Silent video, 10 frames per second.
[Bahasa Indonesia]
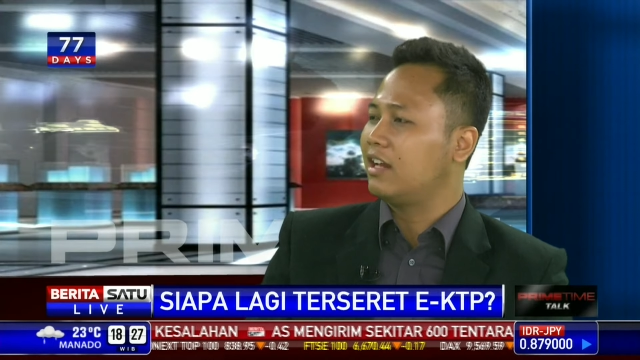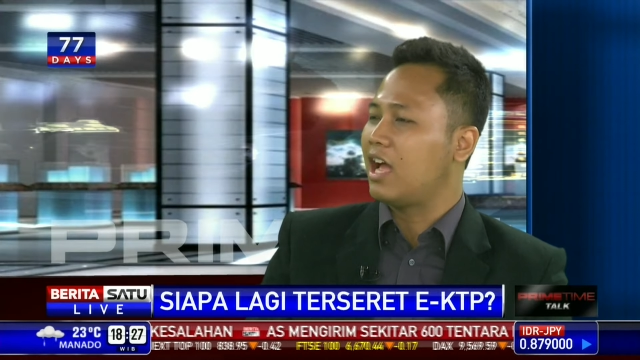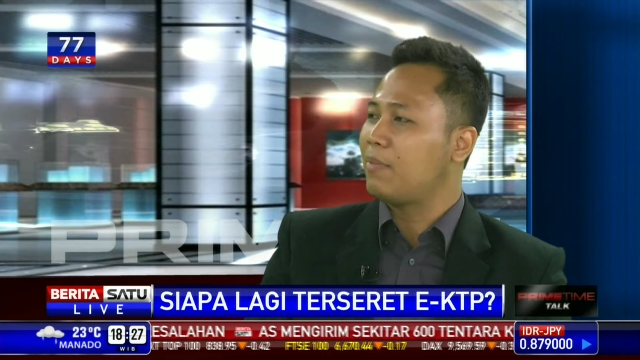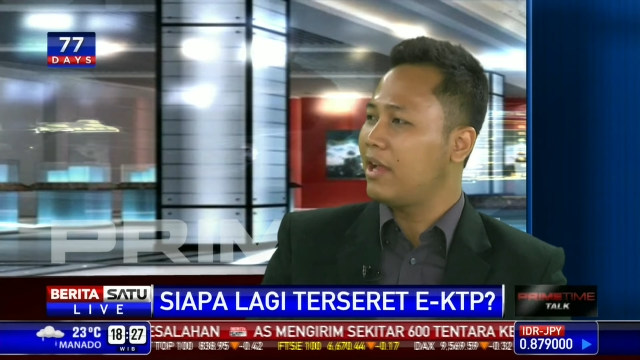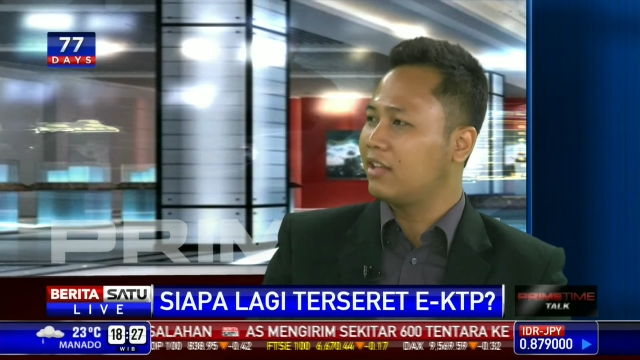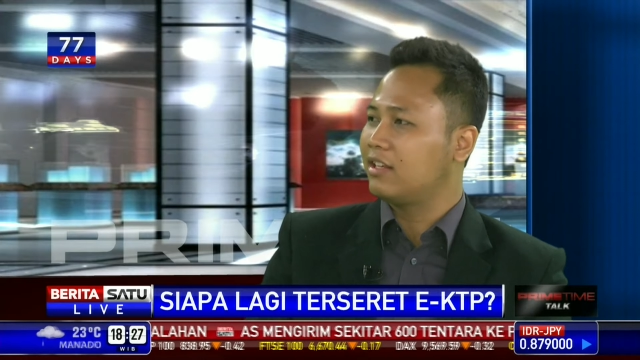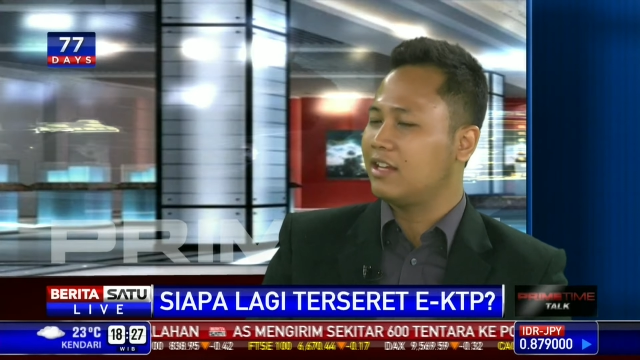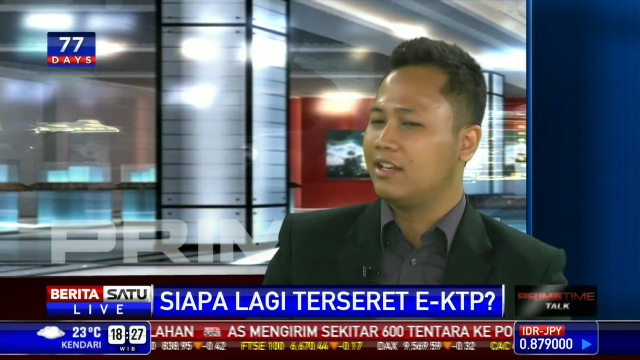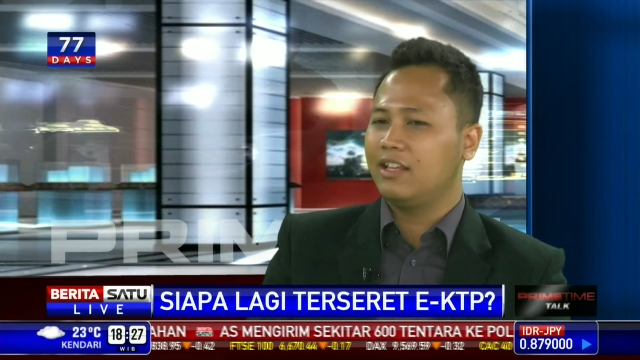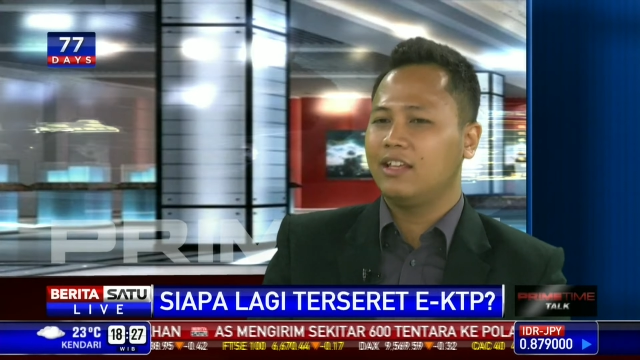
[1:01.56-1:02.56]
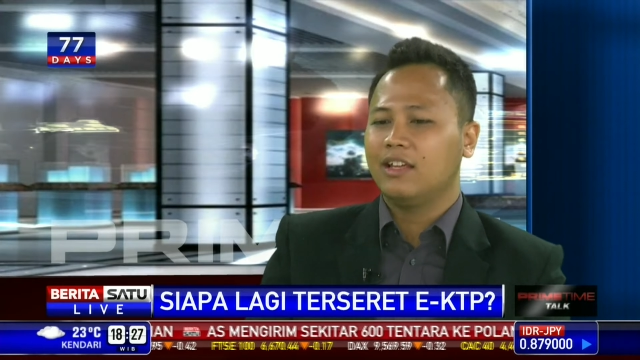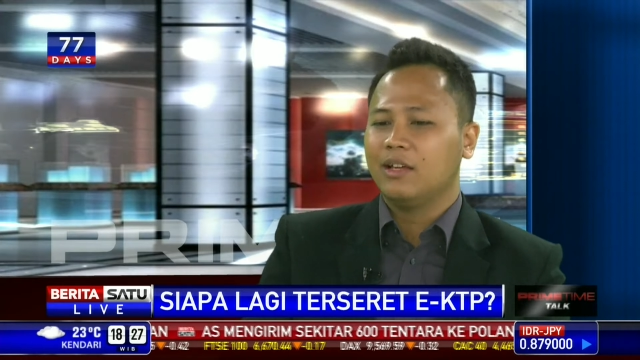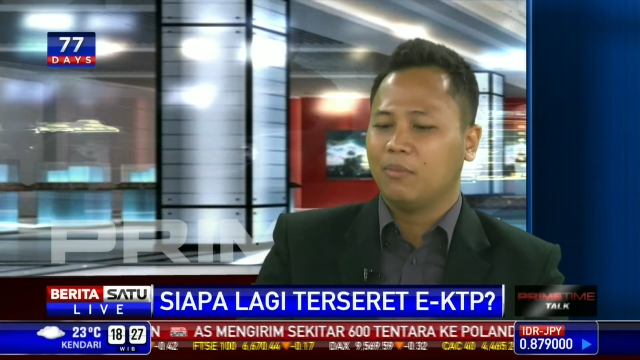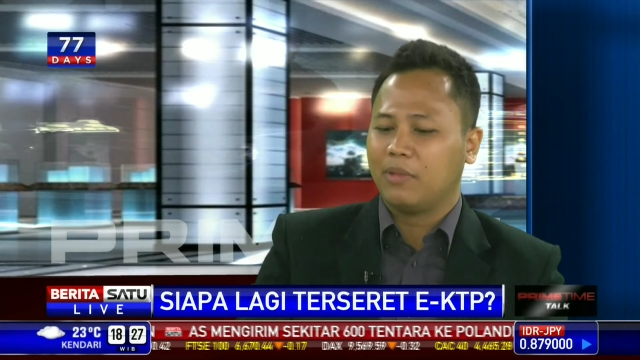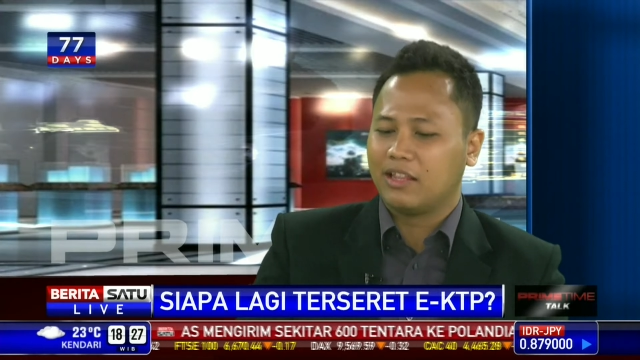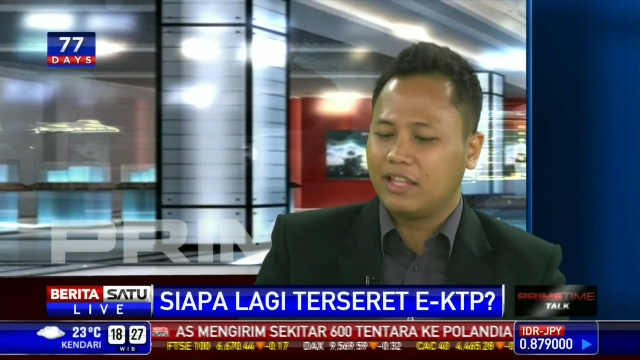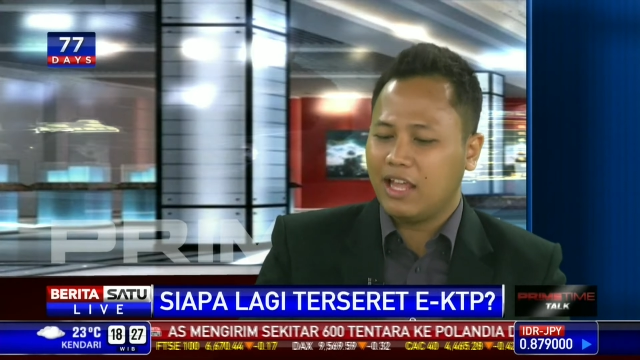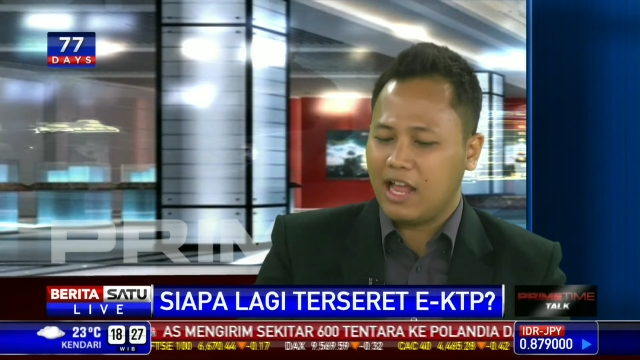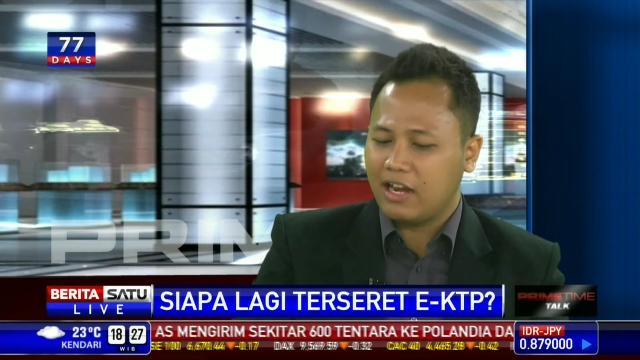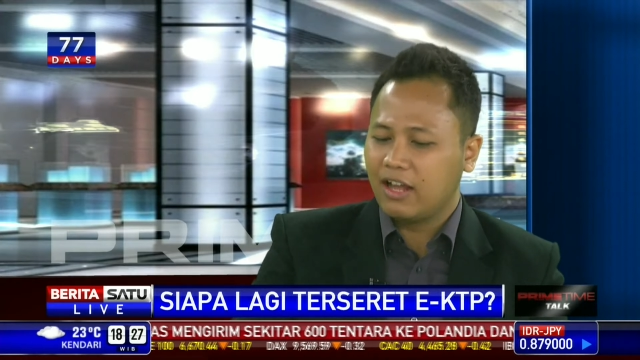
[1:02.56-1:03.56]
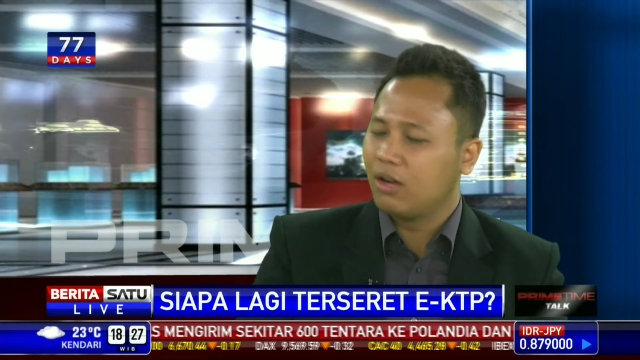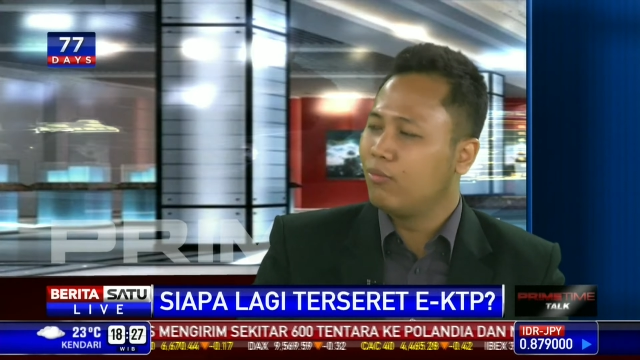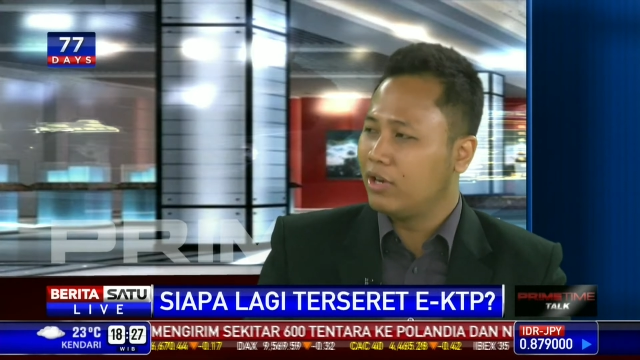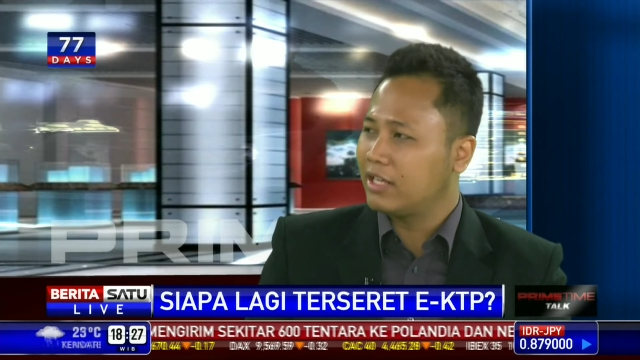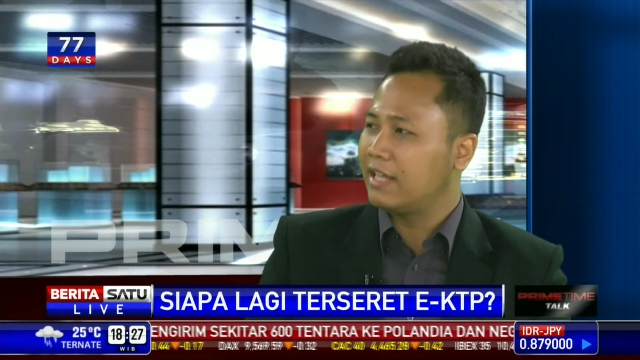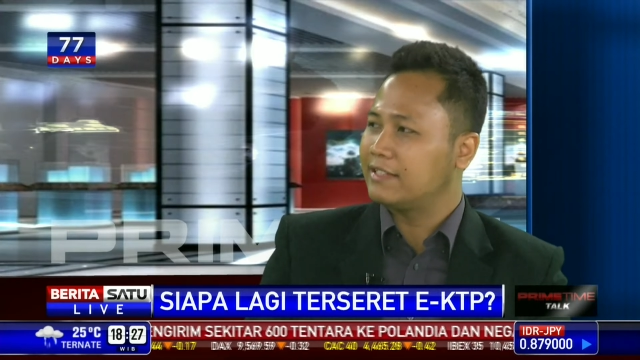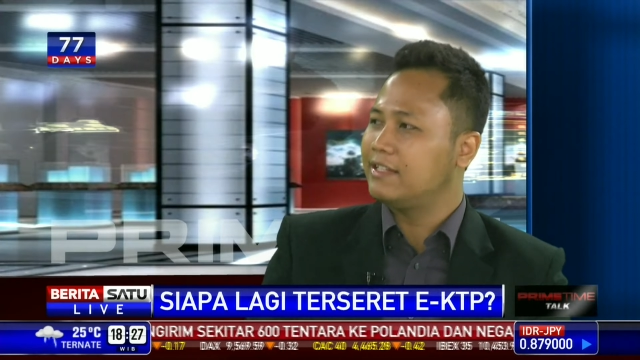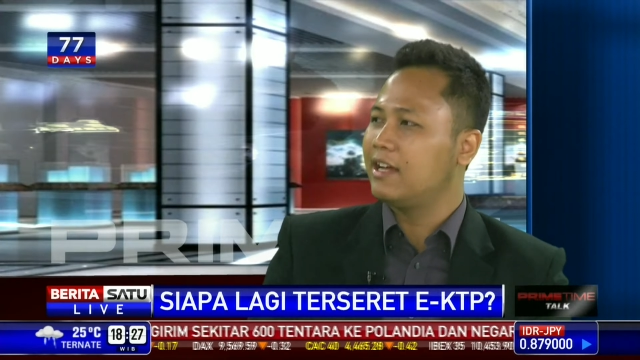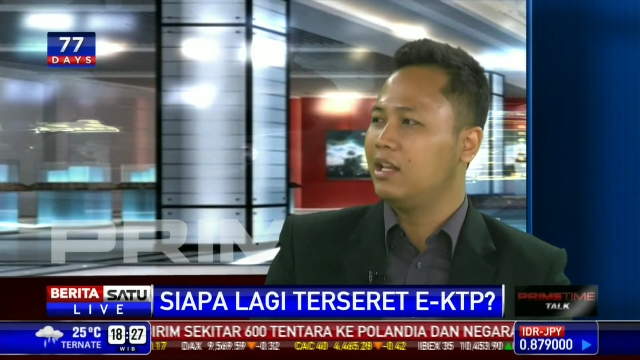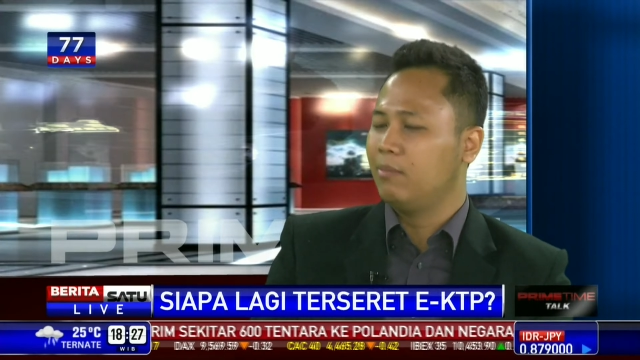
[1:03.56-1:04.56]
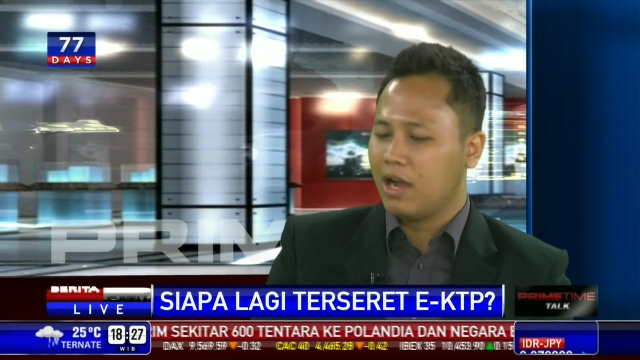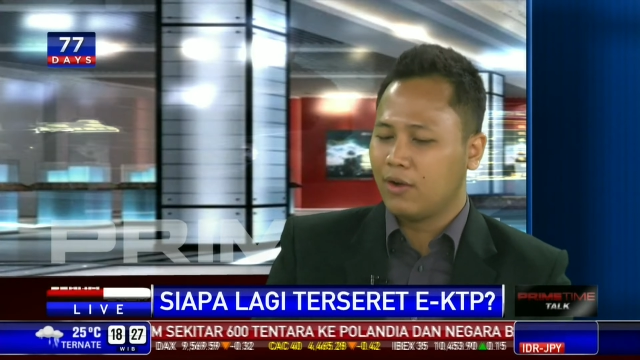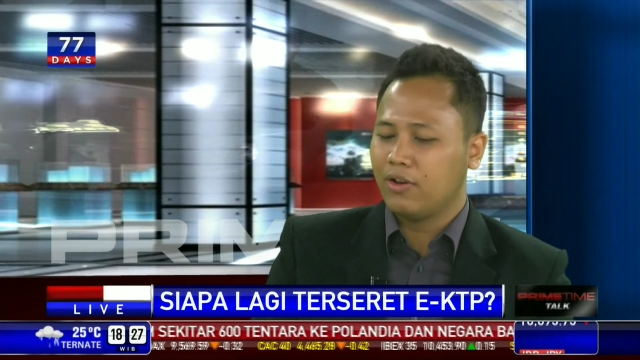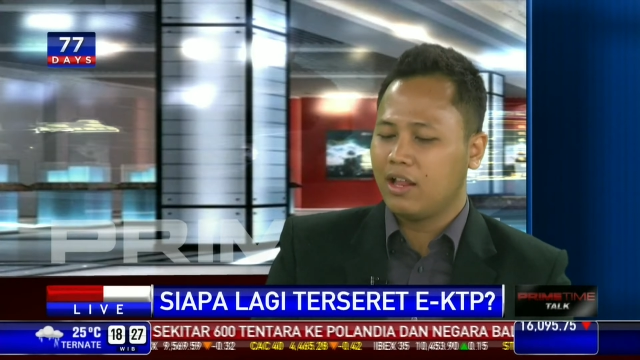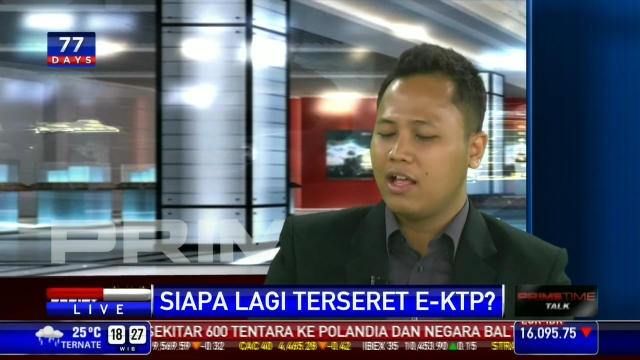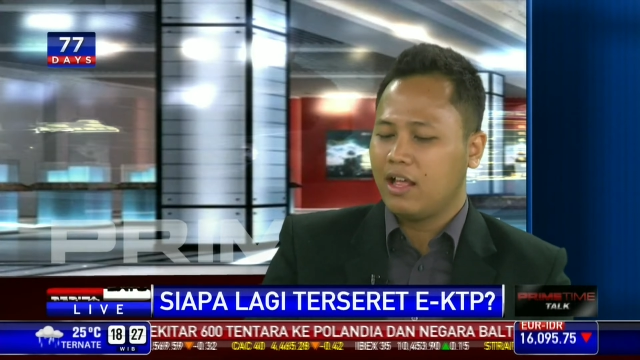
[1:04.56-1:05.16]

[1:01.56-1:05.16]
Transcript: Nah, apa yang terjadi? Hmm. Berarti ada komunikasi yang dibangun